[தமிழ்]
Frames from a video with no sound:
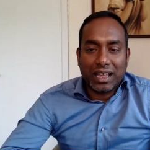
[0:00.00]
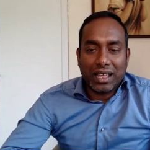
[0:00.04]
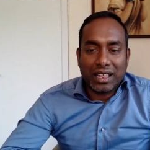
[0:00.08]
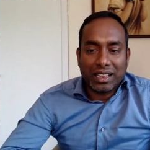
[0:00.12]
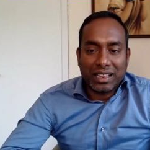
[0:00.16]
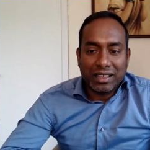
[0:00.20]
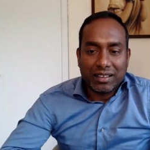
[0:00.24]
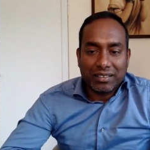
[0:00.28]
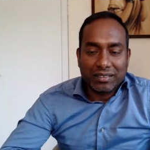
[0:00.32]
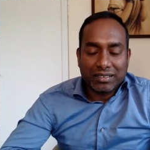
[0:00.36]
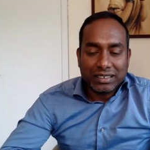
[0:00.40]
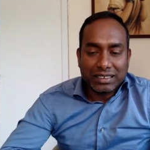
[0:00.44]

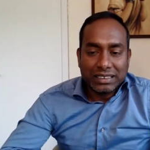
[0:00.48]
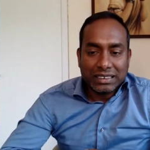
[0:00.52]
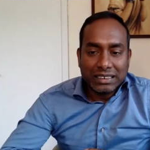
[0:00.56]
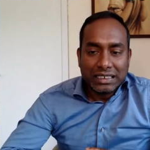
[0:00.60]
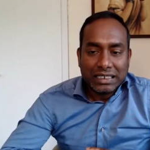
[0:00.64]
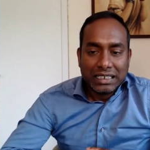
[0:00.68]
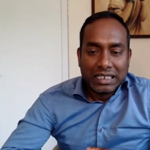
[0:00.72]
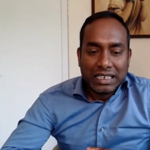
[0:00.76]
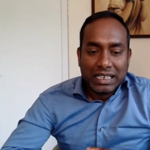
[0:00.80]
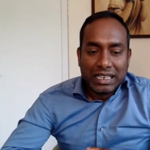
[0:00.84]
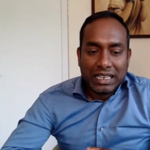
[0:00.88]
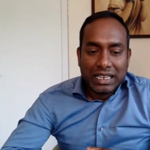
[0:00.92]
அதாவது
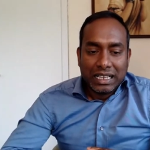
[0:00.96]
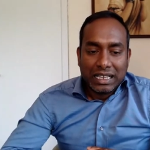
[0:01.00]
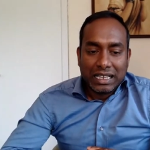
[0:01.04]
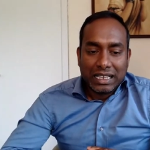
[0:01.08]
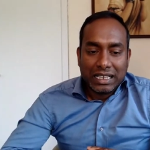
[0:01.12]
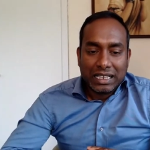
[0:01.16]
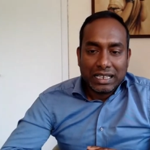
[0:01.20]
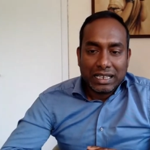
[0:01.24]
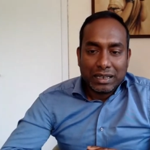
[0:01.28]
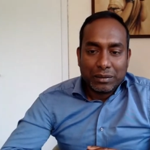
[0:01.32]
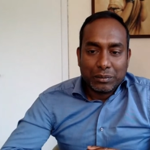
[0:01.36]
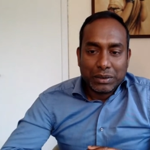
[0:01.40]

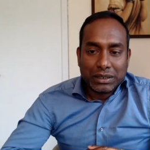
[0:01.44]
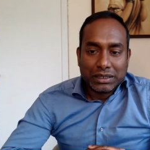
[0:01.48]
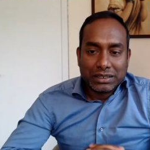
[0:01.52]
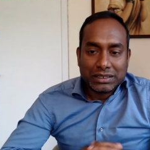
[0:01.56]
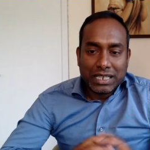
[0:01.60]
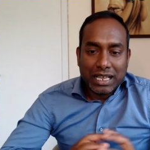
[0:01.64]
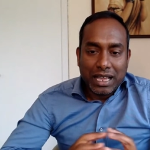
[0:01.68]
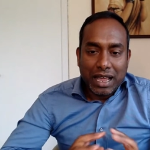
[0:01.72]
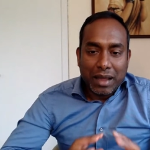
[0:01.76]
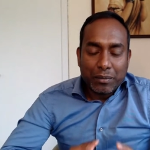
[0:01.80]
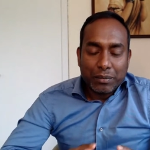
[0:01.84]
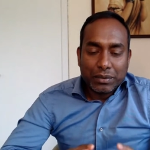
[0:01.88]
நமது
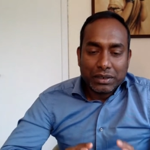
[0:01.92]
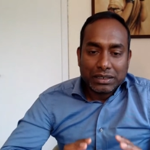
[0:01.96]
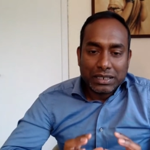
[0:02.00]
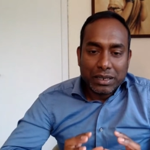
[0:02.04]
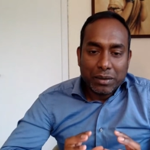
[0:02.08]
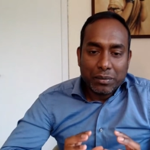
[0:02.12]
சாப்